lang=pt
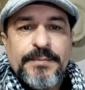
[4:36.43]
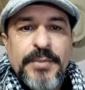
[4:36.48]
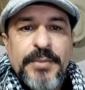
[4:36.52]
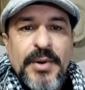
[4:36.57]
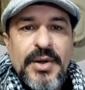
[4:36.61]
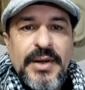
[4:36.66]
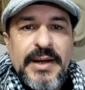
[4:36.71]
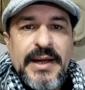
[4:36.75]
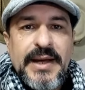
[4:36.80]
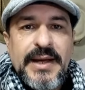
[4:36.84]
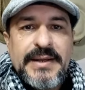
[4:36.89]

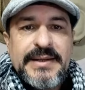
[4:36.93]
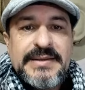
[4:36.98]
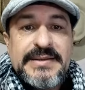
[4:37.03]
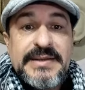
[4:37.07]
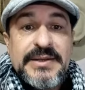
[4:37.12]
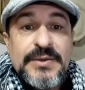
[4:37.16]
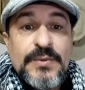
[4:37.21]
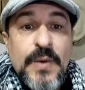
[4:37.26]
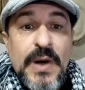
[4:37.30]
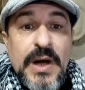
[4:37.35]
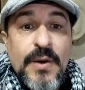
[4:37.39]
polares
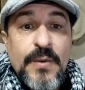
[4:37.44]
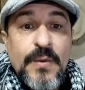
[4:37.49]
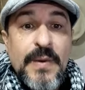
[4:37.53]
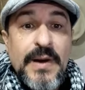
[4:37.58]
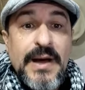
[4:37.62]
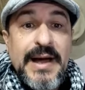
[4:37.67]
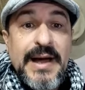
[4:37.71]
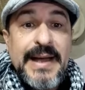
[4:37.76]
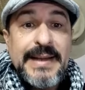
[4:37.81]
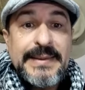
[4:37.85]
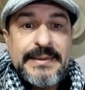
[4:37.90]

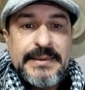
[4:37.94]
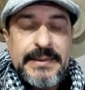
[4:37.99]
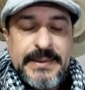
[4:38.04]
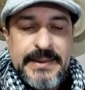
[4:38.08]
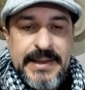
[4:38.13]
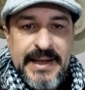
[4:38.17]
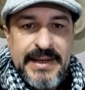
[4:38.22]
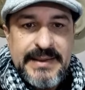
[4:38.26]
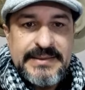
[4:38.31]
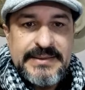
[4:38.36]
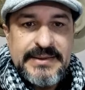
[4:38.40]
igual a
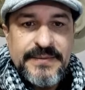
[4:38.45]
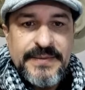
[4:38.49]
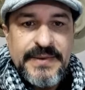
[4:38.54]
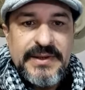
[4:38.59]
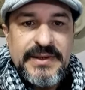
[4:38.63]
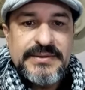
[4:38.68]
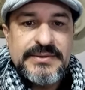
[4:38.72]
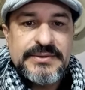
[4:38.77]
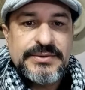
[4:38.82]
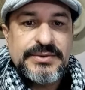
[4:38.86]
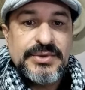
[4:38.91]
desta
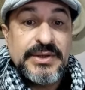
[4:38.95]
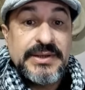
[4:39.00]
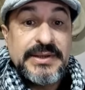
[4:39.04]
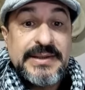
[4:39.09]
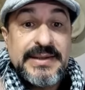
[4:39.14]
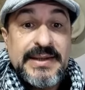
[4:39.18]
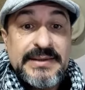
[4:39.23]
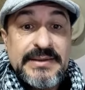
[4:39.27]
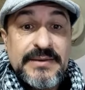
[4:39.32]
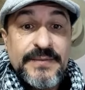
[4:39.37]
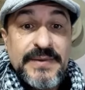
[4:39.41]
vez, só que
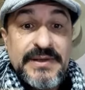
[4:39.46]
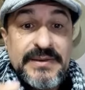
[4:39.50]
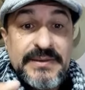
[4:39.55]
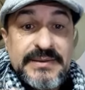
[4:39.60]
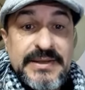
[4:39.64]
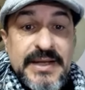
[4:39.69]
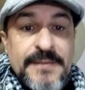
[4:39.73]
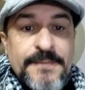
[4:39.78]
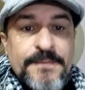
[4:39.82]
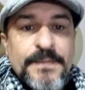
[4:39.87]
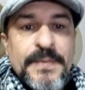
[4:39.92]
dessa vez
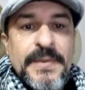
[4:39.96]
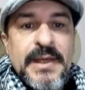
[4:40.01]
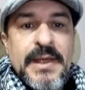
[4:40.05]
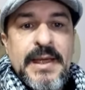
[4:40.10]
tem